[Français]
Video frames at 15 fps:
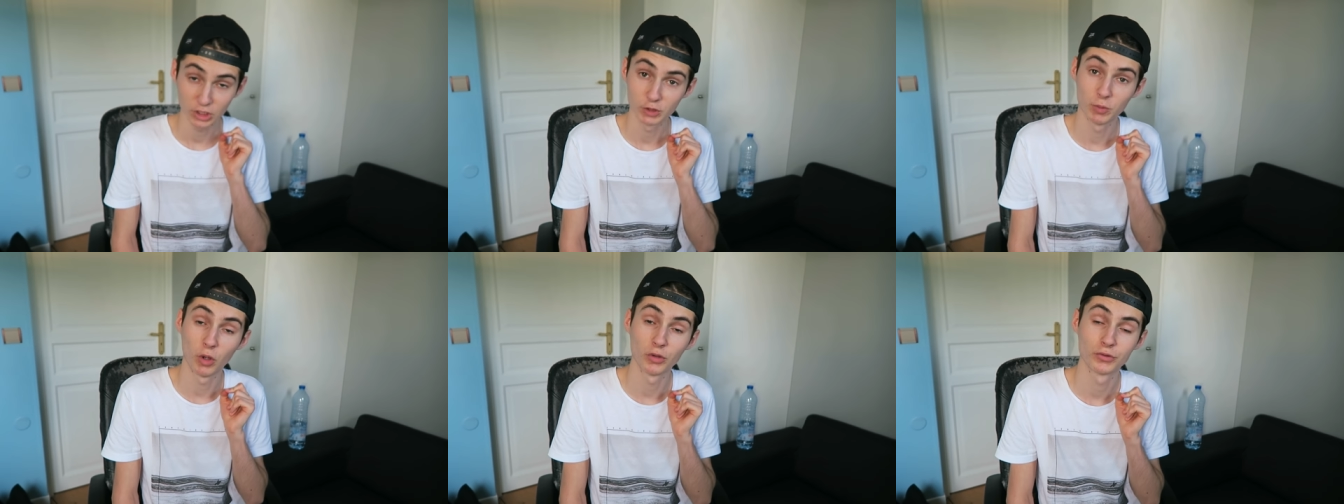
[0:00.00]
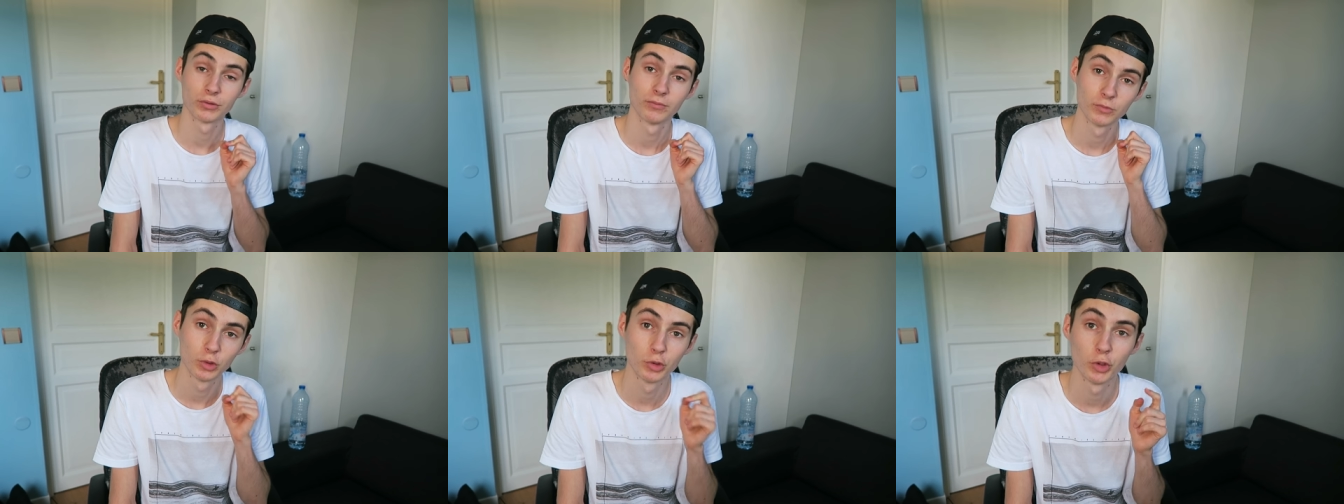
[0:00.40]
Je
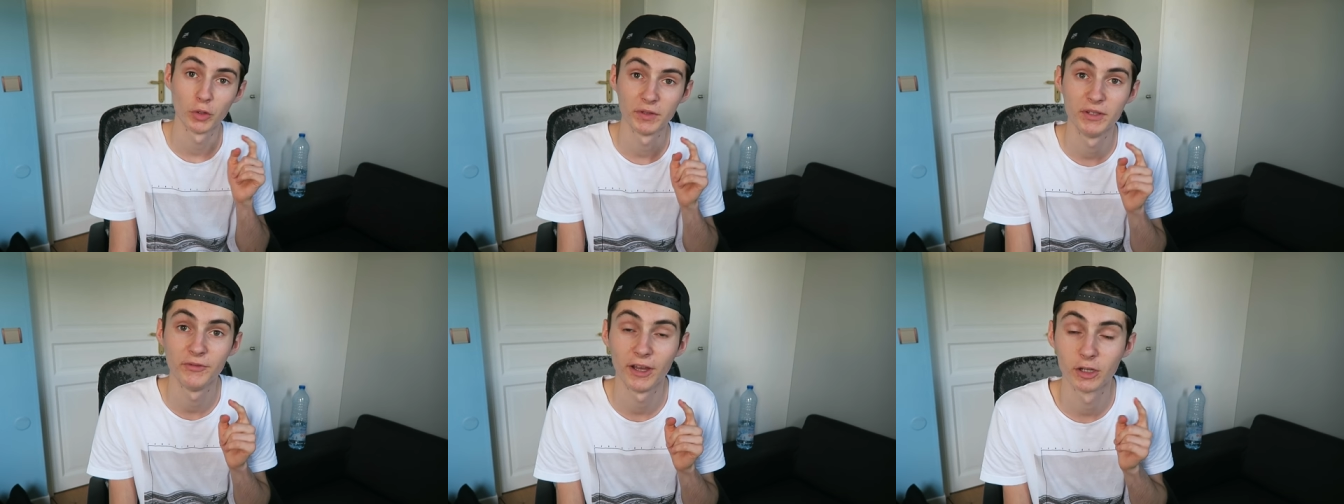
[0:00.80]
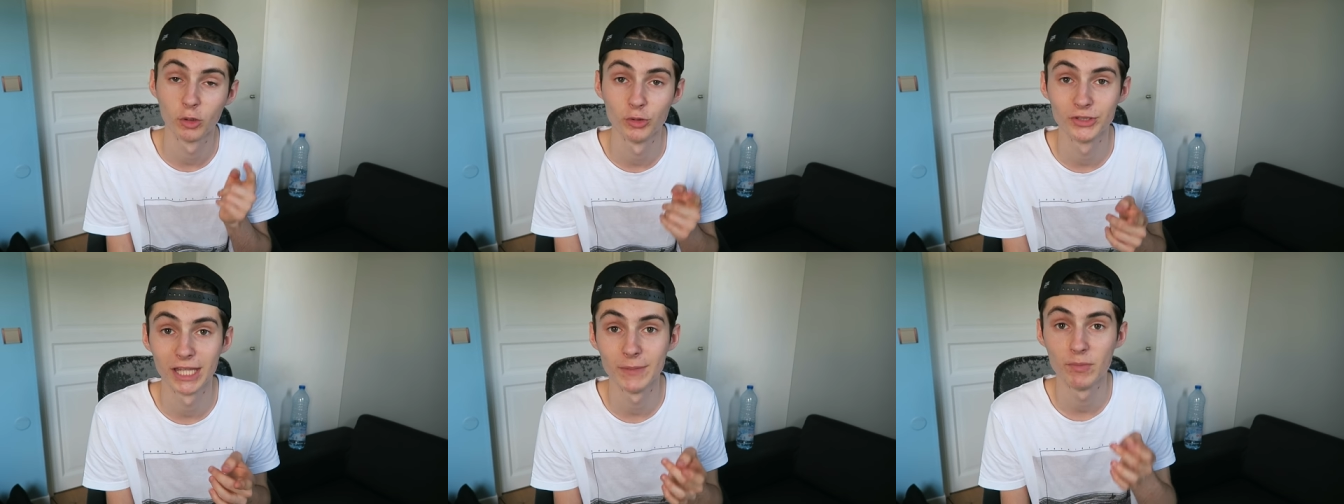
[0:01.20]
pense que sur FIFA,
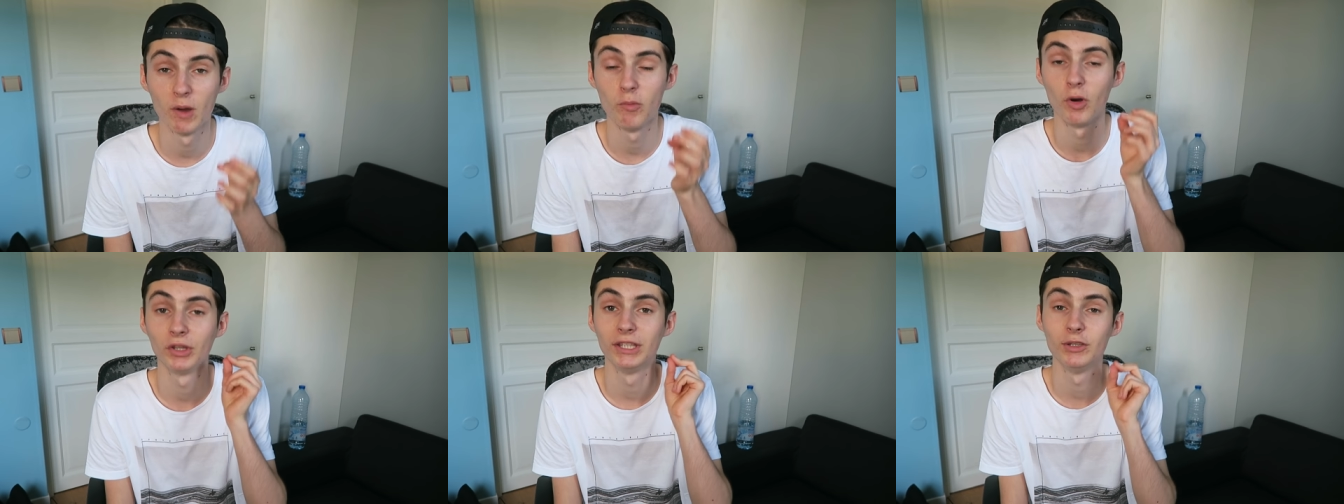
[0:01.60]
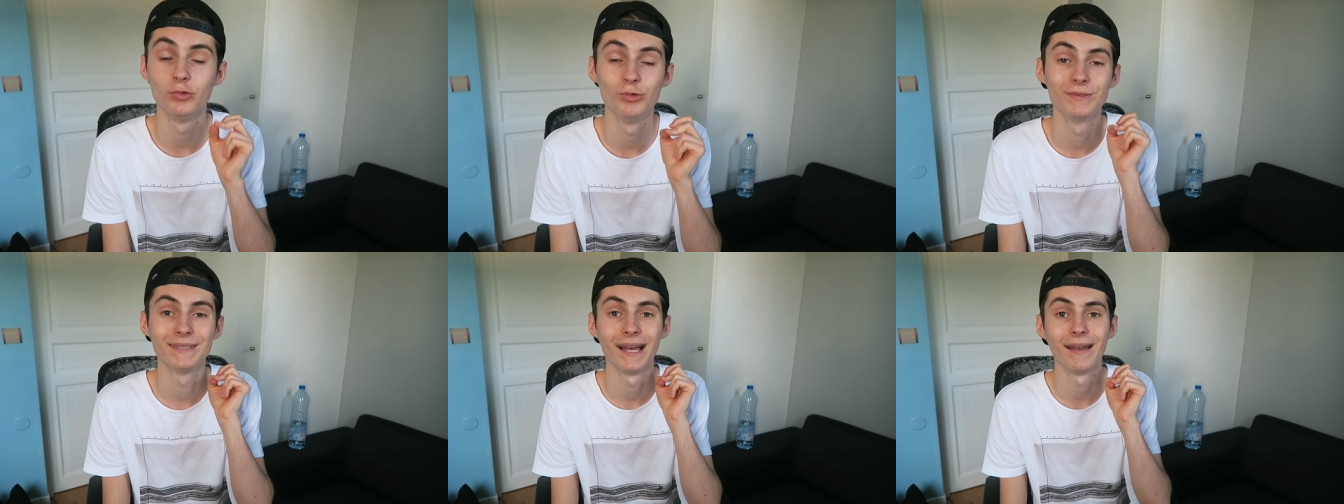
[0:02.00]
Costa, peut apporter
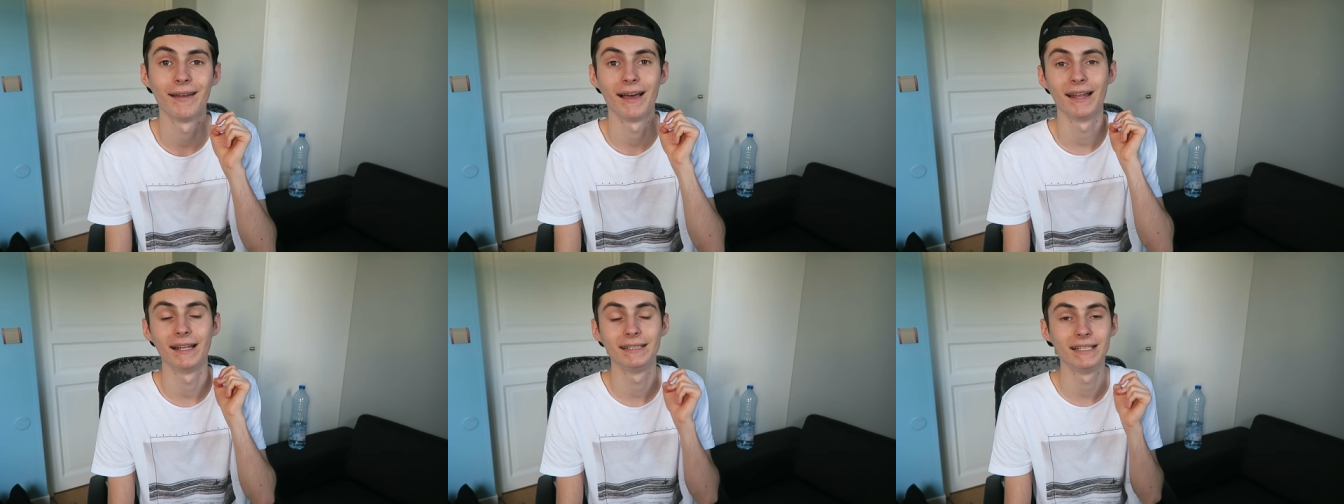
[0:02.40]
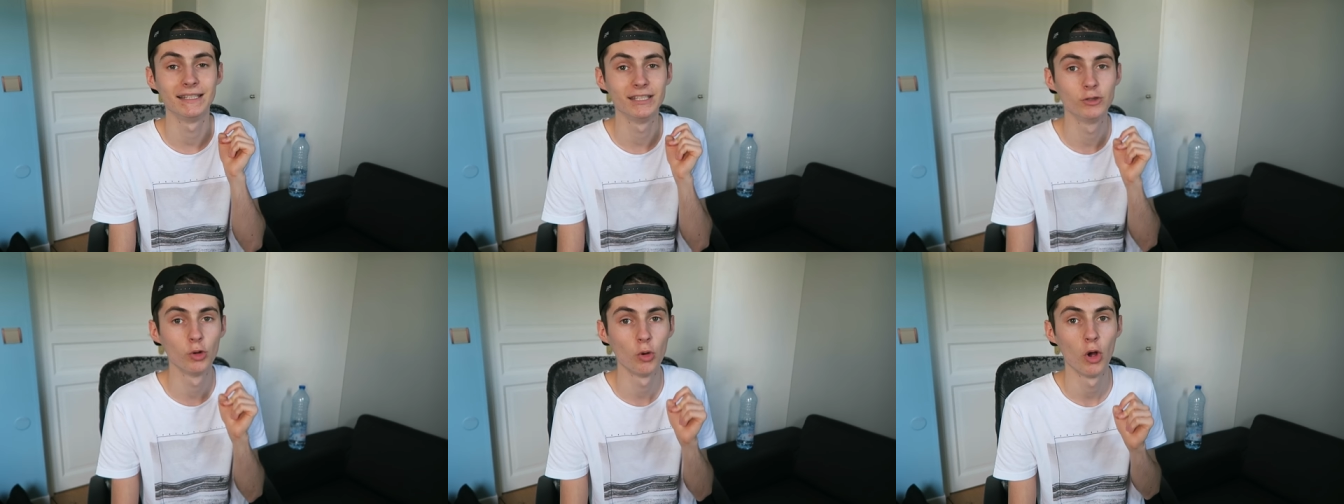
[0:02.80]
du sale à
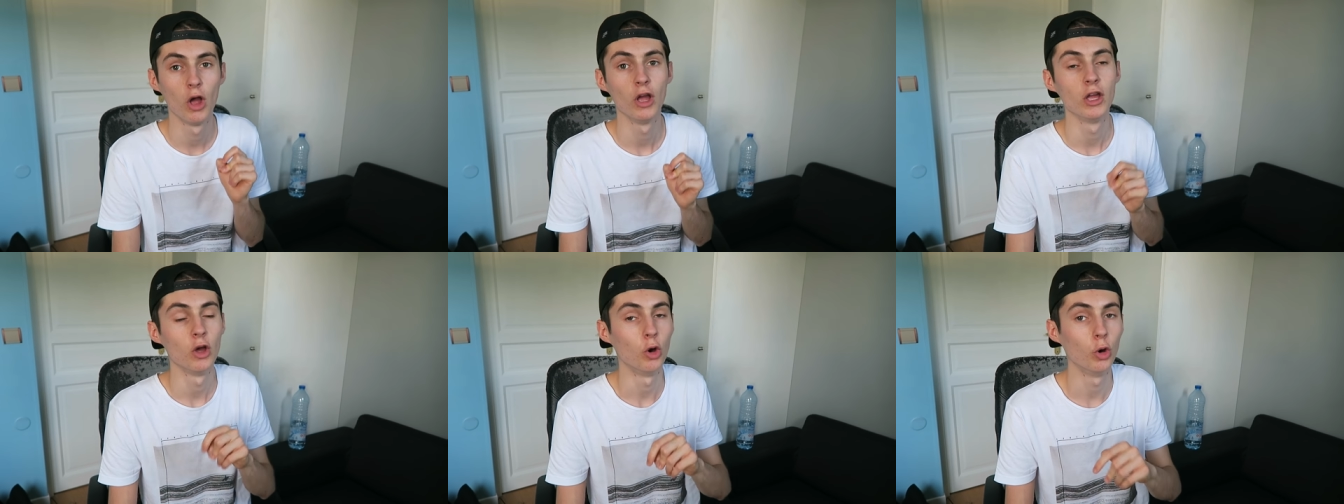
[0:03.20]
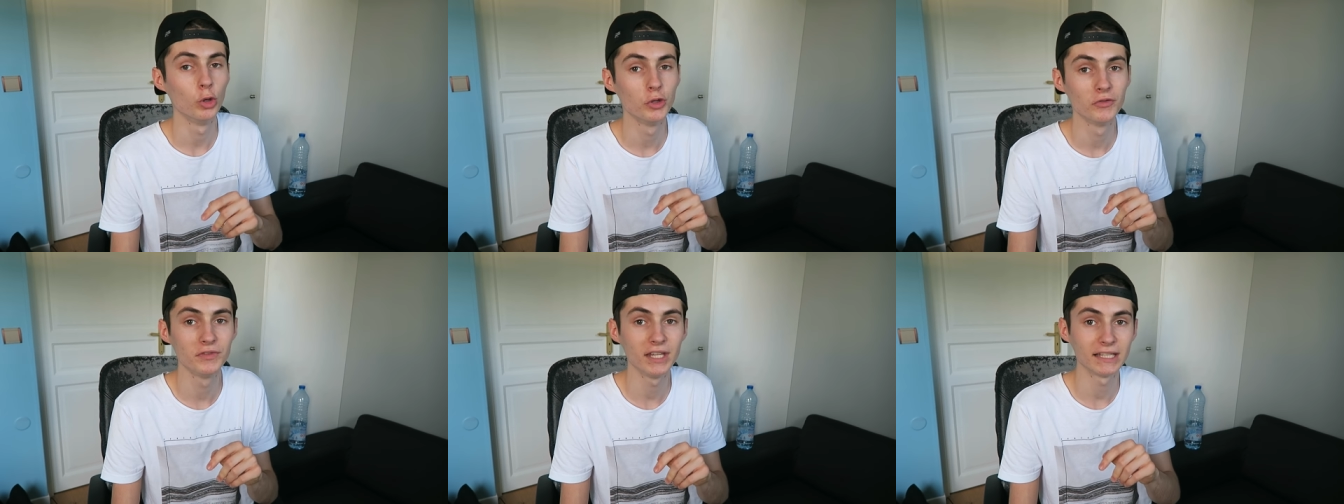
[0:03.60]
l'Atletico,
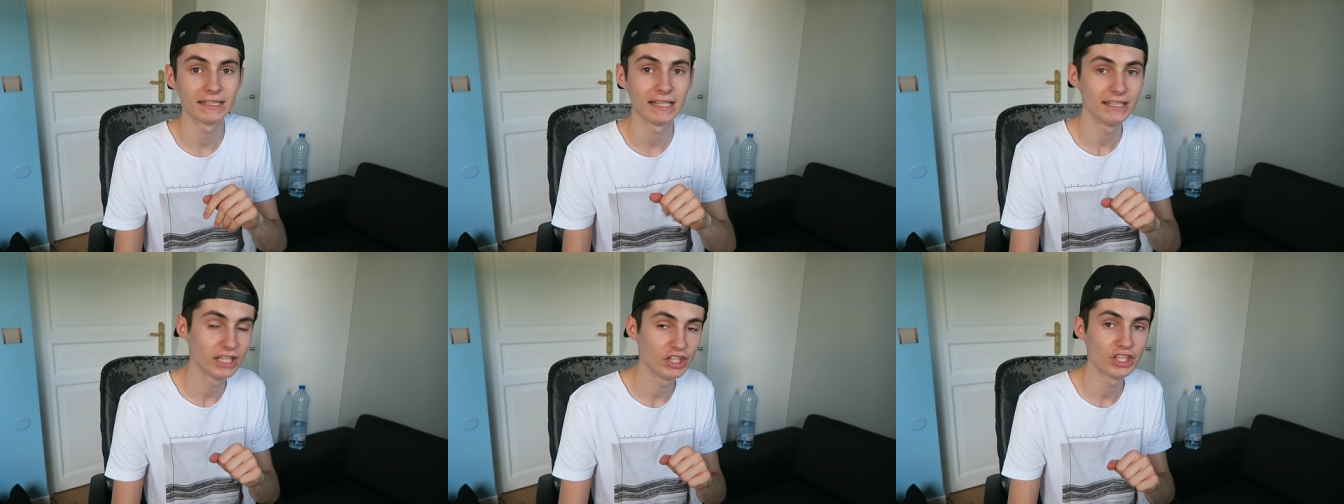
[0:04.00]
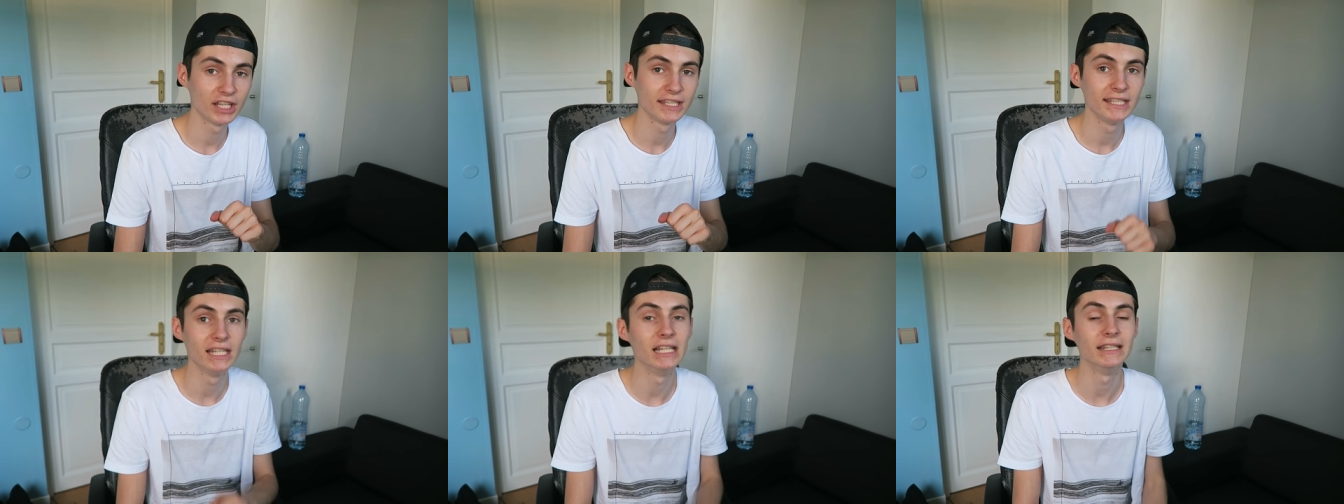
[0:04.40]
redevenir cette
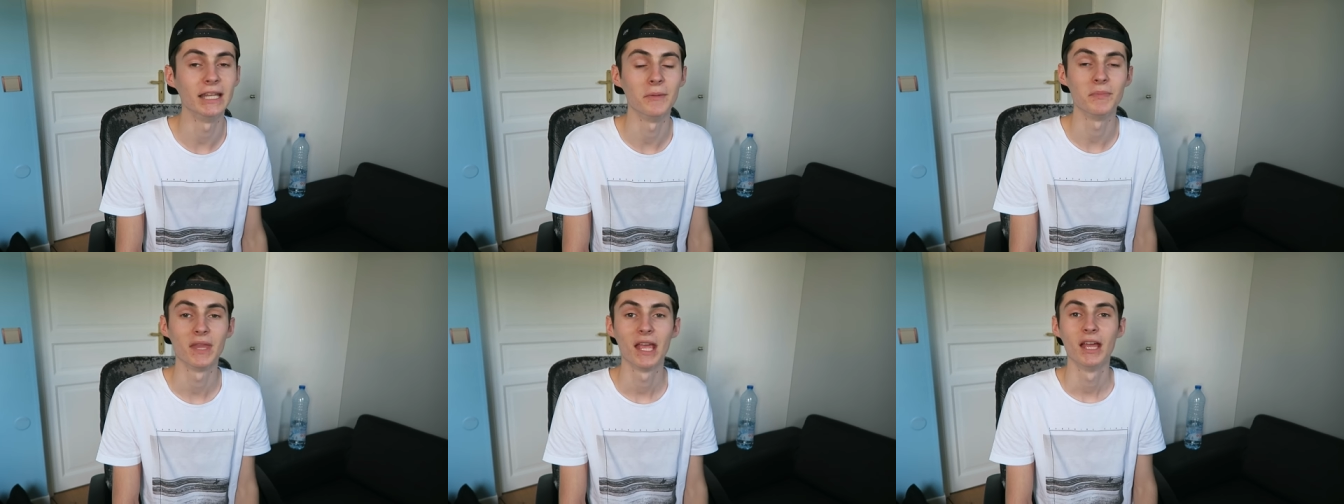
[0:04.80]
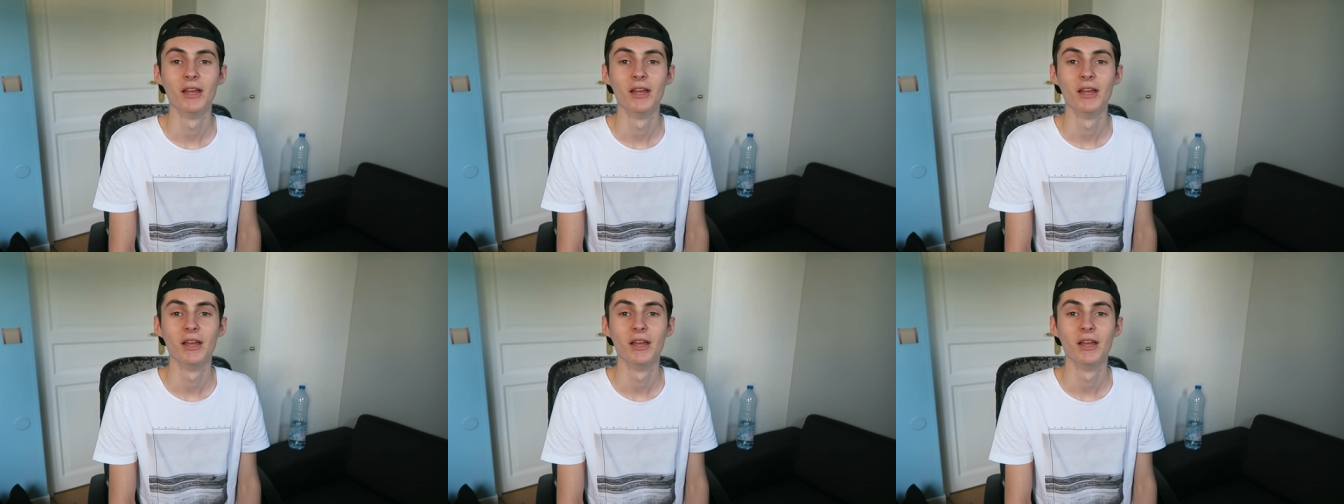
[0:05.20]
gâchette qu'il était.